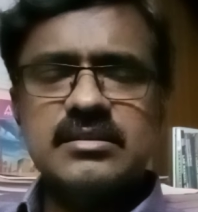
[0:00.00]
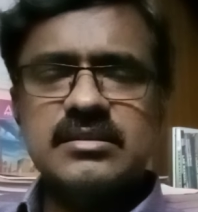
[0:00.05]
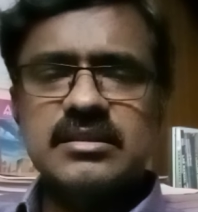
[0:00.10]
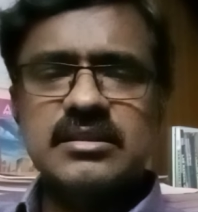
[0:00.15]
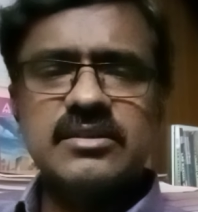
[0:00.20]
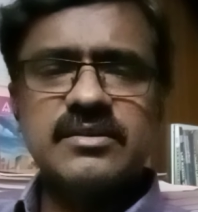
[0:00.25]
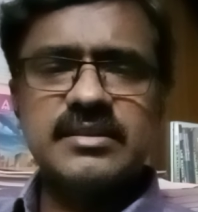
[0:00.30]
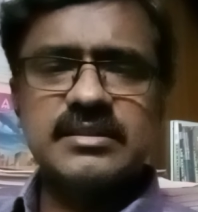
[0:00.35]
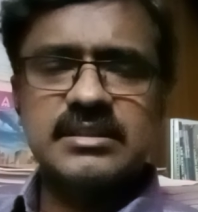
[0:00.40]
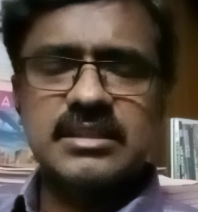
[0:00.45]

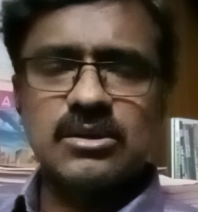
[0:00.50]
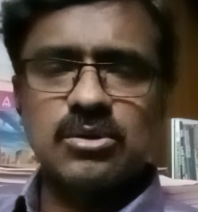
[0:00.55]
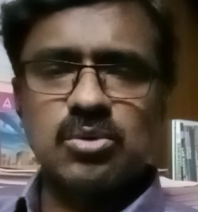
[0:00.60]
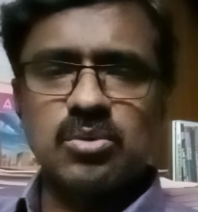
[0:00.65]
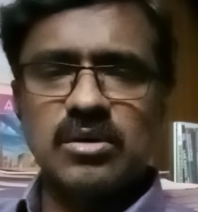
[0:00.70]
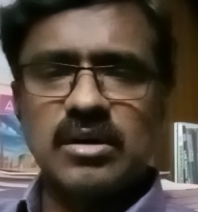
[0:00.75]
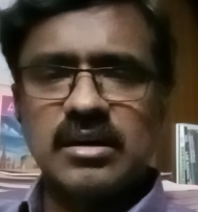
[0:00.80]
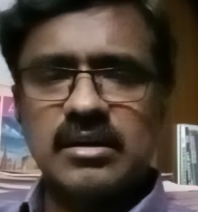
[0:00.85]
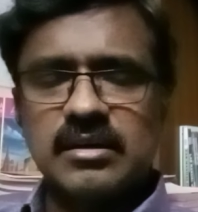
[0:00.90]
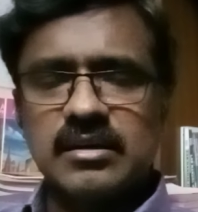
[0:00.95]
சர்வன்ஸில்
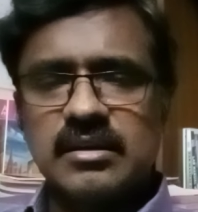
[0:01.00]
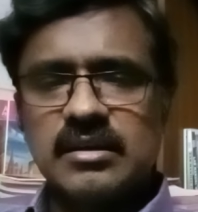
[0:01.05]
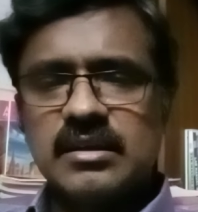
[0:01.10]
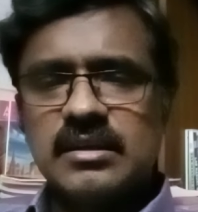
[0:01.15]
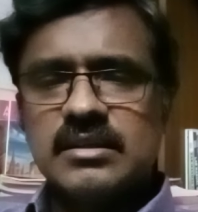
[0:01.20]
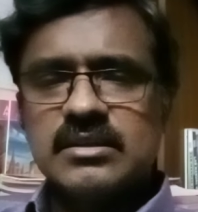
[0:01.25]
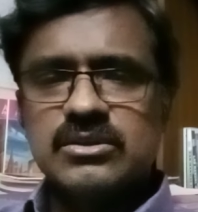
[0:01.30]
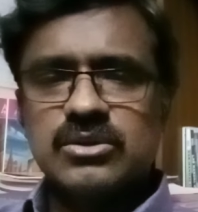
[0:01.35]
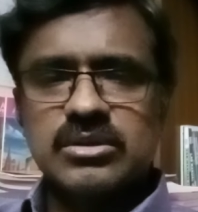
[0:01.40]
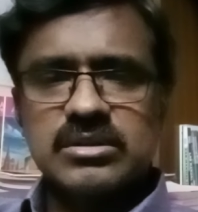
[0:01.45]
வருவாங்க
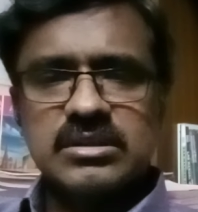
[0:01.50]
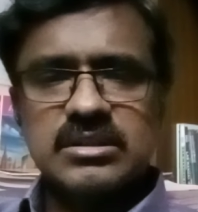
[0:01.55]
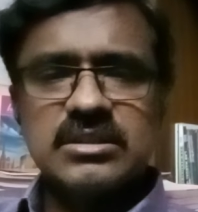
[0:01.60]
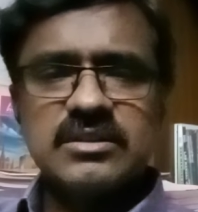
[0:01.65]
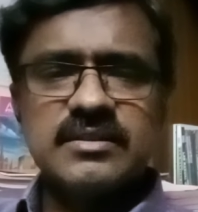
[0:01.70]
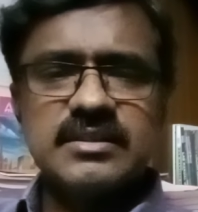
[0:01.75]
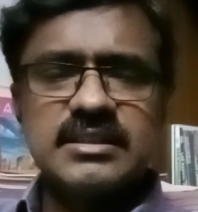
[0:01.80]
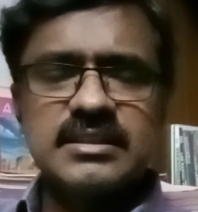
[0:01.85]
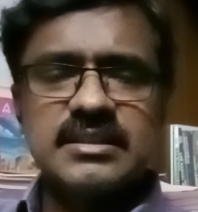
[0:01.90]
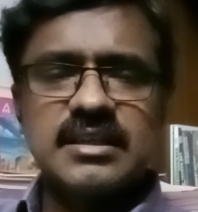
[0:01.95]
ஸோ
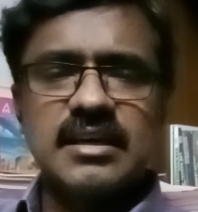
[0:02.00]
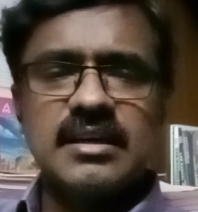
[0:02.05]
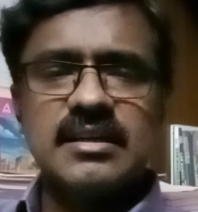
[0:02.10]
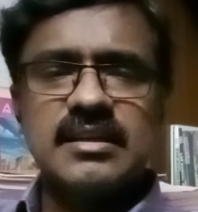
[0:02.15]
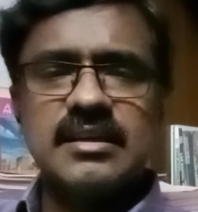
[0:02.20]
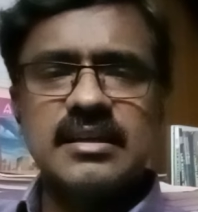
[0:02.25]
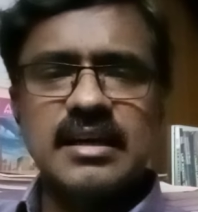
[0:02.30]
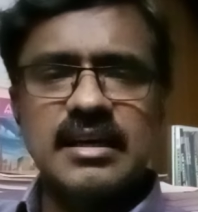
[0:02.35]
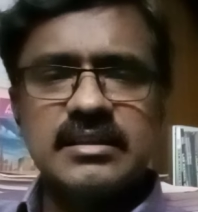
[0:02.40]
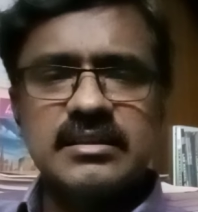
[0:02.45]

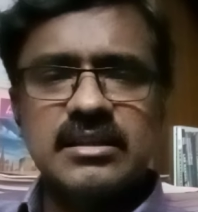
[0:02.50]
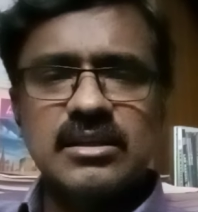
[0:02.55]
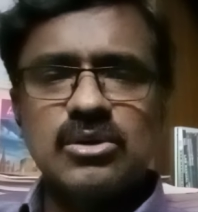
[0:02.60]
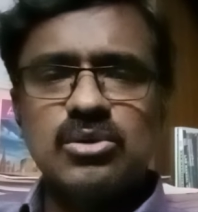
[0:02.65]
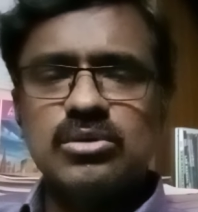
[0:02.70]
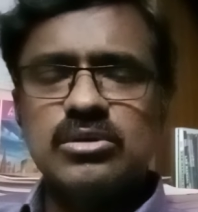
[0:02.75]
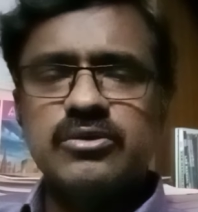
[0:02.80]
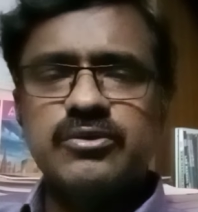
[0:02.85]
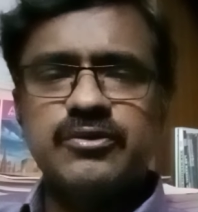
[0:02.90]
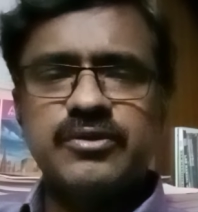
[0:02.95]
சர்வெண்ட்டால்
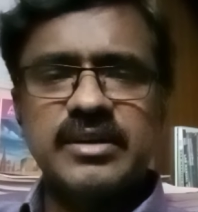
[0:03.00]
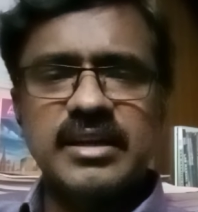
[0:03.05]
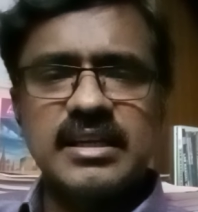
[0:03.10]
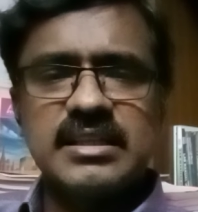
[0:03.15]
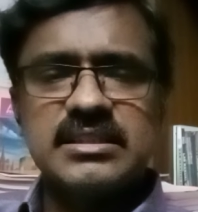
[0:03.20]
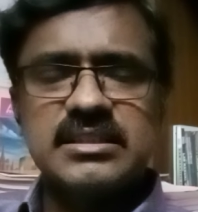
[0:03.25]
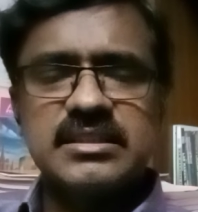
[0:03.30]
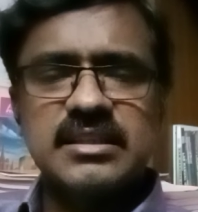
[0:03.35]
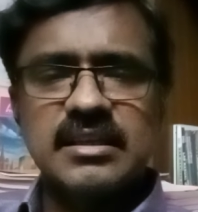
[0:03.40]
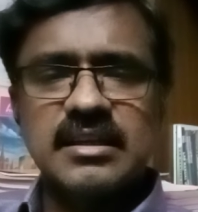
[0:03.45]
அந்தளவுக்கு
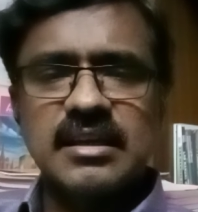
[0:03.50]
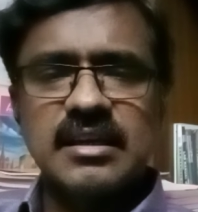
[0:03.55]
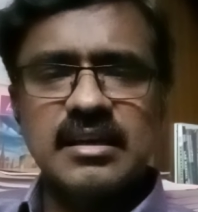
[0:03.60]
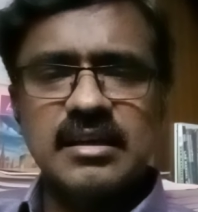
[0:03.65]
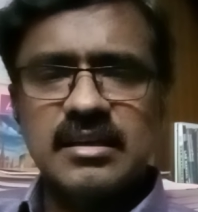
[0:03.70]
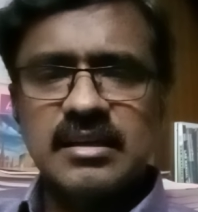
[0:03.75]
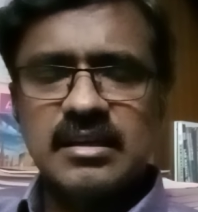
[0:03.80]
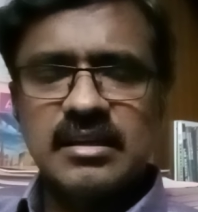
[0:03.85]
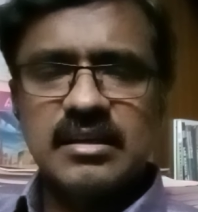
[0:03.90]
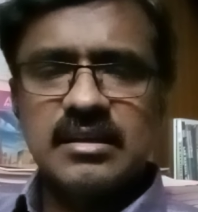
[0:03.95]
ஃபினான்ஷியலாக